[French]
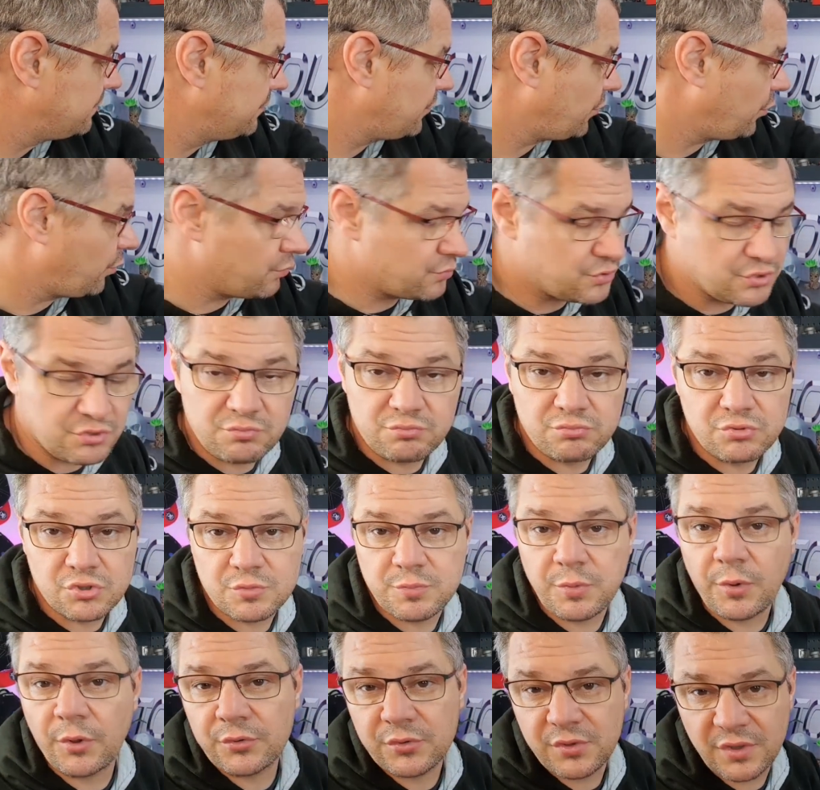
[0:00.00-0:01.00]
Bon,
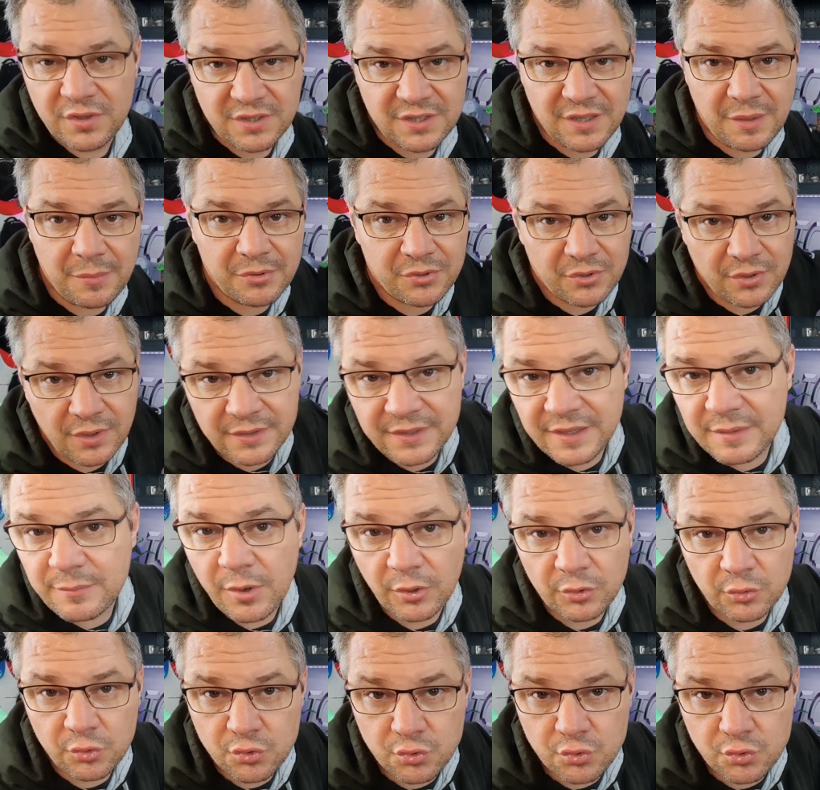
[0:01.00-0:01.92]
je, pense que c'est ça, parce qu'elle démarre